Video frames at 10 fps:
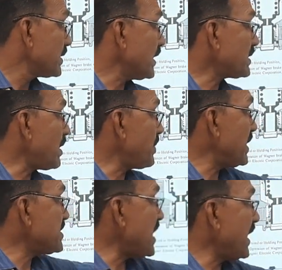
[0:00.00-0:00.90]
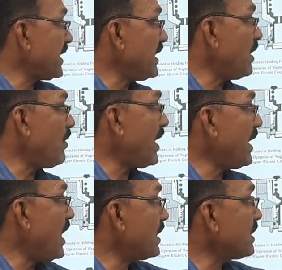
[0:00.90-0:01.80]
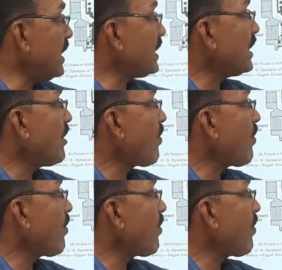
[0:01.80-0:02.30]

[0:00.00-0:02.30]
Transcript: ये तभी जाएगी हवा यहाँ तक